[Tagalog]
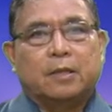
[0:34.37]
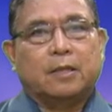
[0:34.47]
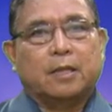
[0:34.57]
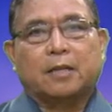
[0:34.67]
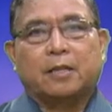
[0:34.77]

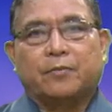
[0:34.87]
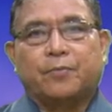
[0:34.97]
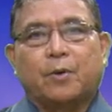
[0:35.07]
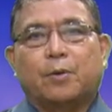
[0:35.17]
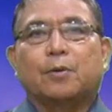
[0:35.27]
hindi natin
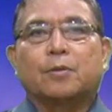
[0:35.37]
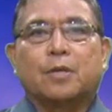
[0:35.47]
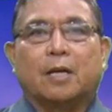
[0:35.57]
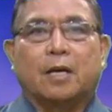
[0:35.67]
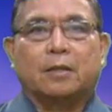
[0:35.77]

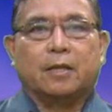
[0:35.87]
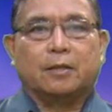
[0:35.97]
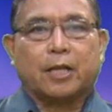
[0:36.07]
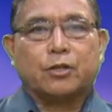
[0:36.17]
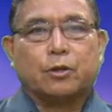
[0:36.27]
i-focus ang
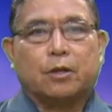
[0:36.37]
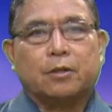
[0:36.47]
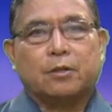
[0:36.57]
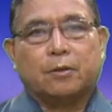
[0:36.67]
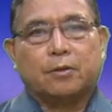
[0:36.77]
ating
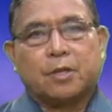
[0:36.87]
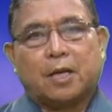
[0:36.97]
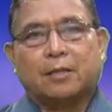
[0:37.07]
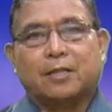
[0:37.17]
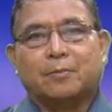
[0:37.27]
attention doon
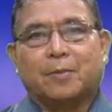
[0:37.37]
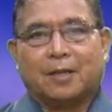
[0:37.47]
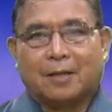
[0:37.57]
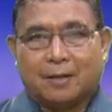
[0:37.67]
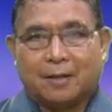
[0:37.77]
sa ating
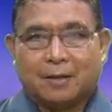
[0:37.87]
mga